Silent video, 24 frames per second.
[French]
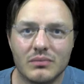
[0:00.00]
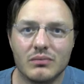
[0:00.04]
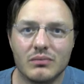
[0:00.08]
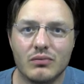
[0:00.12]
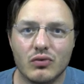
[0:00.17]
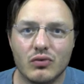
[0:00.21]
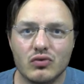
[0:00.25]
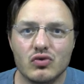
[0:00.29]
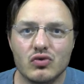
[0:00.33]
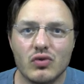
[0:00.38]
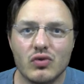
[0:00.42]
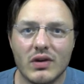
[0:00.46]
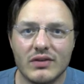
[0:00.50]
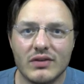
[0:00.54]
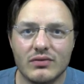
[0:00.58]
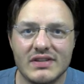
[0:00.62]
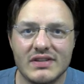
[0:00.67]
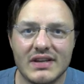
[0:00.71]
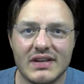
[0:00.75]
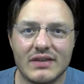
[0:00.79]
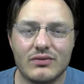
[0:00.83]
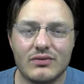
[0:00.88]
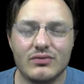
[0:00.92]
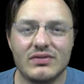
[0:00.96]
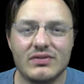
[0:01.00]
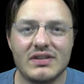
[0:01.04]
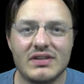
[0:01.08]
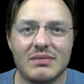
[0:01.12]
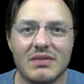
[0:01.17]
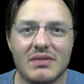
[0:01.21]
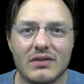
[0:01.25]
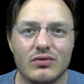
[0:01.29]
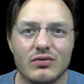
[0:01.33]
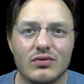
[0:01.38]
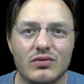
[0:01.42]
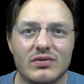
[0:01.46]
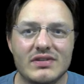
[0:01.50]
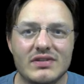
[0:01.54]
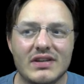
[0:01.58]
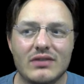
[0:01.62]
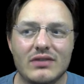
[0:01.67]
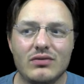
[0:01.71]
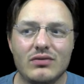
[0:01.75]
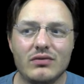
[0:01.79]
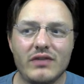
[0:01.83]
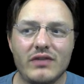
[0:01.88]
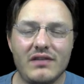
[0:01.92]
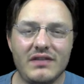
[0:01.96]
Bonjour à toutes et à tous et bienvenue dans
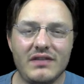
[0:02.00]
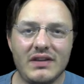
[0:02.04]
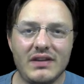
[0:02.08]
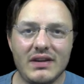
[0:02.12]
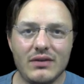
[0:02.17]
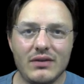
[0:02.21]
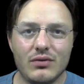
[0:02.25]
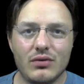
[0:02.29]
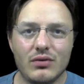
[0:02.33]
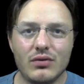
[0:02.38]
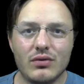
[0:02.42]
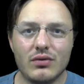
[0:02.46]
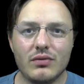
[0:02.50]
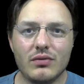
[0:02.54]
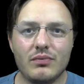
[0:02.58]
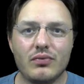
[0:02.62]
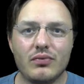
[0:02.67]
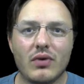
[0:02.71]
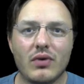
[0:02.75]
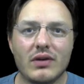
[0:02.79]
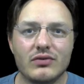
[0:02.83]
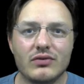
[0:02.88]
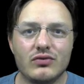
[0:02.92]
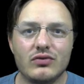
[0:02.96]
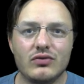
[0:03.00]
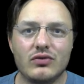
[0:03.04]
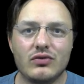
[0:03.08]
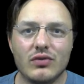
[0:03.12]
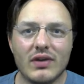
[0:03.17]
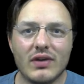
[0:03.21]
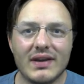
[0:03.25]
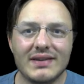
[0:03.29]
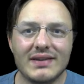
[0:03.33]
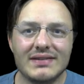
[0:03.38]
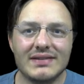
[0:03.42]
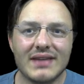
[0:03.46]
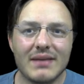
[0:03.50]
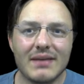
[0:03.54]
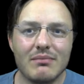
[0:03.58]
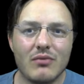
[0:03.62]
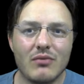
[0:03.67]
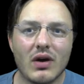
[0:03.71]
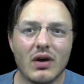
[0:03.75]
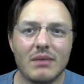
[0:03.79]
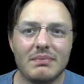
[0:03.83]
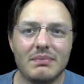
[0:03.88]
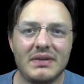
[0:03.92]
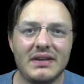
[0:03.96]
cette nouvelle vidéo pour un tuto
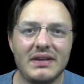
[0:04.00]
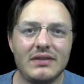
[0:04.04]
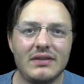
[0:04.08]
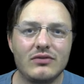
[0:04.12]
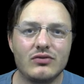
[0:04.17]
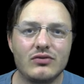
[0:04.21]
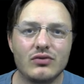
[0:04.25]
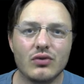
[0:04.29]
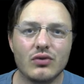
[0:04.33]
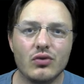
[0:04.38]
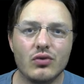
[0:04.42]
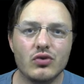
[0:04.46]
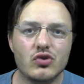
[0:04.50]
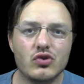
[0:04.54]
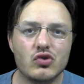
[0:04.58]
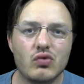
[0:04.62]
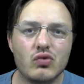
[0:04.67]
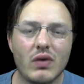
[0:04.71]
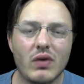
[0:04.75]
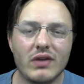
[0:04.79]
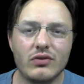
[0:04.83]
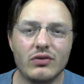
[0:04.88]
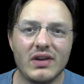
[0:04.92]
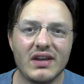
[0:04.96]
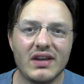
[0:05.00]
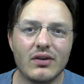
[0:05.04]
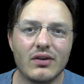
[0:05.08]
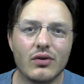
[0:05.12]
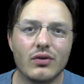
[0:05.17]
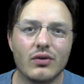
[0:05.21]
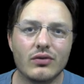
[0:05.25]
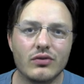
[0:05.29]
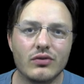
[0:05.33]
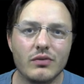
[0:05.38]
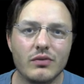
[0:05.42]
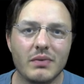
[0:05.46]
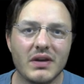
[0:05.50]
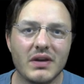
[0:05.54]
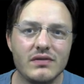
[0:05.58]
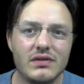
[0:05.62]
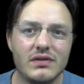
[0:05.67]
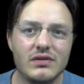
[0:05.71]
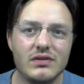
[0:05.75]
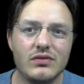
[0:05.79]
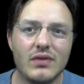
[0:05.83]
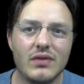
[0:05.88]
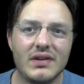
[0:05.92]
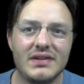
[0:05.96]
extrêmement rapide sur le choix de l'écran de
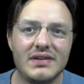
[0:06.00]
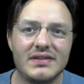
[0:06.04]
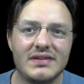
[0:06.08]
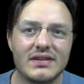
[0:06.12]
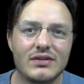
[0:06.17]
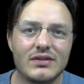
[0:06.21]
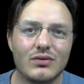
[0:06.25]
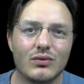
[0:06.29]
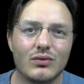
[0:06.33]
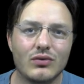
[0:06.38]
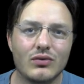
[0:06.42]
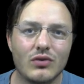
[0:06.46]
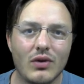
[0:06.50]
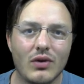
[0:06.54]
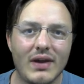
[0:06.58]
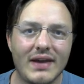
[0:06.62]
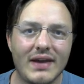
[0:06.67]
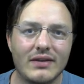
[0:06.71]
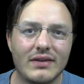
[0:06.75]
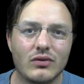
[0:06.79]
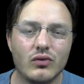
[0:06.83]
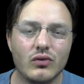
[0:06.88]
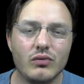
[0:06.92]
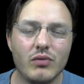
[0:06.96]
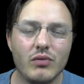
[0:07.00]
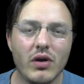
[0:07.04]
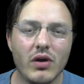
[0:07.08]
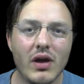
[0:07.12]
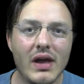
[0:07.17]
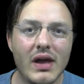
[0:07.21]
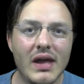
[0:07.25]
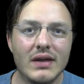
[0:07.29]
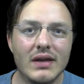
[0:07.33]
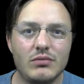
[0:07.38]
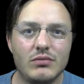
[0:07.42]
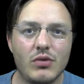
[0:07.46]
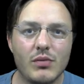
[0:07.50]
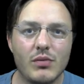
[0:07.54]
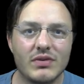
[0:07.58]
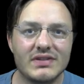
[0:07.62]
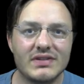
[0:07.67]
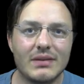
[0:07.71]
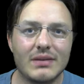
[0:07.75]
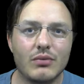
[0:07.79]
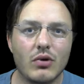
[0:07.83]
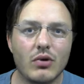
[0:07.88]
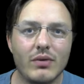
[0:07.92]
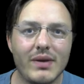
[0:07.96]
prévisualisation dans Lightroom.
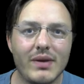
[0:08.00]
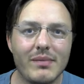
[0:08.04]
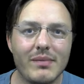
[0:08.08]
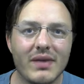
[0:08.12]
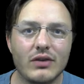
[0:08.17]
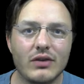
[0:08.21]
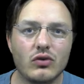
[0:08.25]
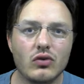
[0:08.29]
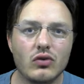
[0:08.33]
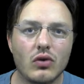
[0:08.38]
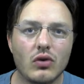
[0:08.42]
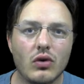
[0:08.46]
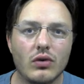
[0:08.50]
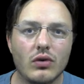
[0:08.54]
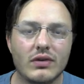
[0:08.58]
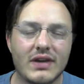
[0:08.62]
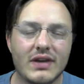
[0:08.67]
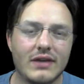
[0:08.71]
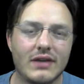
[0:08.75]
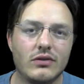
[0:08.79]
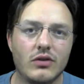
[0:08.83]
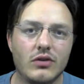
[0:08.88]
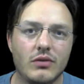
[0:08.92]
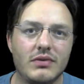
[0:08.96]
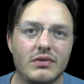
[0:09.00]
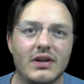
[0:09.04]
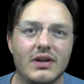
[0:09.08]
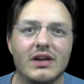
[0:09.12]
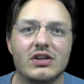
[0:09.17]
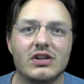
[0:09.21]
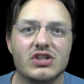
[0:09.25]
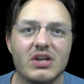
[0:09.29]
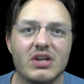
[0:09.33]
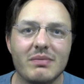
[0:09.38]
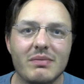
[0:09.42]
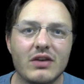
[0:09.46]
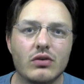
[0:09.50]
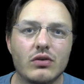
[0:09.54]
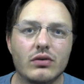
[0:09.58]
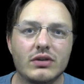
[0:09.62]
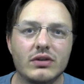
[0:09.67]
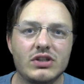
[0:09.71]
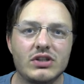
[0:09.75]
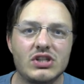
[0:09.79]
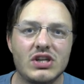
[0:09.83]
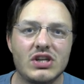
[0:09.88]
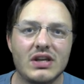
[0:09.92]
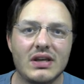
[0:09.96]
c'est un problème récurrent qu'Adobe n'a jamais
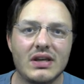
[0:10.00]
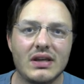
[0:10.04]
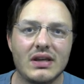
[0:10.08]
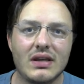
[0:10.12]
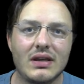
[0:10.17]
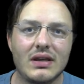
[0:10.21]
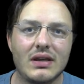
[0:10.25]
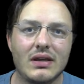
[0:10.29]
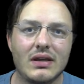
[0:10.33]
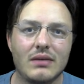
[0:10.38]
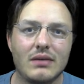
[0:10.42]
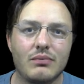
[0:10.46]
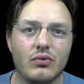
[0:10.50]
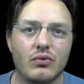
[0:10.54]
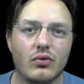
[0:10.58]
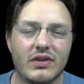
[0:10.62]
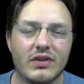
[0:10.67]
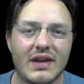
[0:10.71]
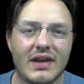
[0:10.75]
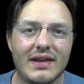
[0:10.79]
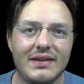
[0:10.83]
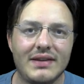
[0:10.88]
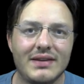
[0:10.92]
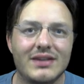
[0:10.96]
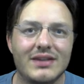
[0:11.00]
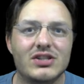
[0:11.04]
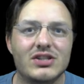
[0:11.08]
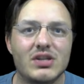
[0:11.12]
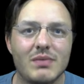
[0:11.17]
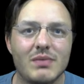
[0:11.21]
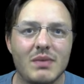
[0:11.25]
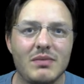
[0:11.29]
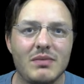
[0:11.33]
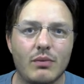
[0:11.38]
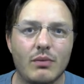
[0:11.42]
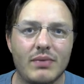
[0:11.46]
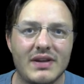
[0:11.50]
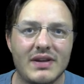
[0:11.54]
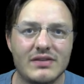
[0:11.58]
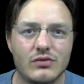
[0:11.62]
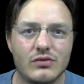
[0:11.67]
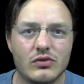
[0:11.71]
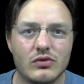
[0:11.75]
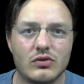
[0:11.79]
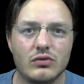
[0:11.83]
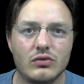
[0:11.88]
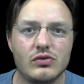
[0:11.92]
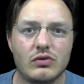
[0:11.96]
corrigé et pour lequel il n'a jamais mis en place
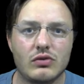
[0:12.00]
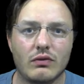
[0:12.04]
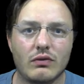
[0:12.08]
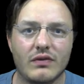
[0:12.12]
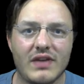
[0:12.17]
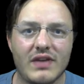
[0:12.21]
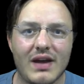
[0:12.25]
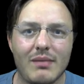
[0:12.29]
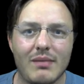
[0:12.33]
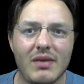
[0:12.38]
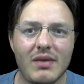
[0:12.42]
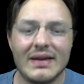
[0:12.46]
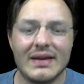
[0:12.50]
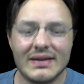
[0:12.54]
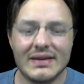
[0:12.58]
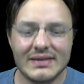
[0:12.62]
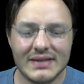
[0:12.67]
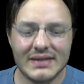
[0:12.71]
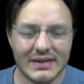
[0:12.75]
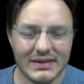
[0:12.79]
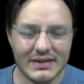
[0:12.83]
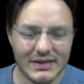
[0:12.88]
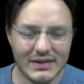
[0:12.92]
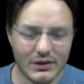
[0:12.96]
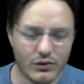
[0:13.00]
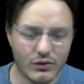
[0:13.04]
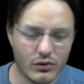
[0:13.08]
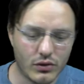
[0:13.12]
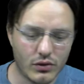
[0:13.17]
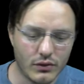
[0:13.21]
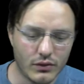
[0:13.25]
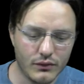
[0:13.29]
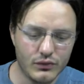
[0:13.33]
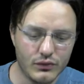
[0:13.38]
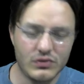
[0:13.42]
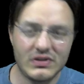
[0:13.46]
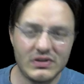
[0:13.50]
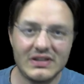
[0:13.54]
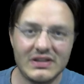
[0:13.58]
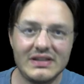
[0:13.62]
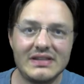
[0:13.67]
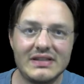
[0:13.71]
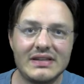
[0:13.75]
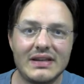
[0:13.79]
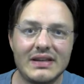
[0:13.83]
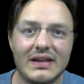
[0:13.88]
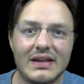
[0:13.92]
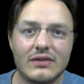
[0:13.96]
de solution viable. C'est-à-dire quand vous
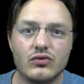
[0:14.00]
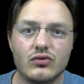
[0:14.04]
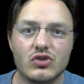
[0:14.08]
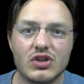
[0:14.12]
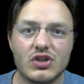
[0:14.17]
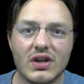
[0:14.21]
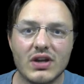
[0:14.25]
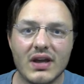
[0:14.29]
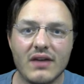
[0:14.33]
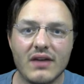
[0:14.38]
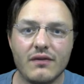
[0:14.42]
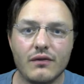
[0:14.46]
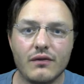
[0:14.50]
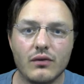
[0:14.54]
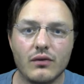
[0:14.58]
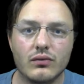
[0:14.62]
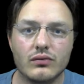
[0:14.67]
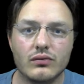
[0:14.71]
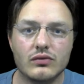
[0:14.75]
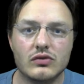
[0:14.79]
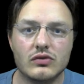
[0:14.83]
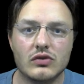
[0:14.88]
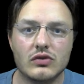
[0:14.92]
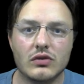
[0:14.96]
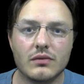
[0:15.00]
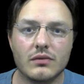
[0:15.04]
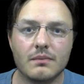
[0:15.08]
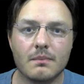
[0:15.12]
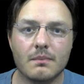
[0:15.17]
utilisez la touche F11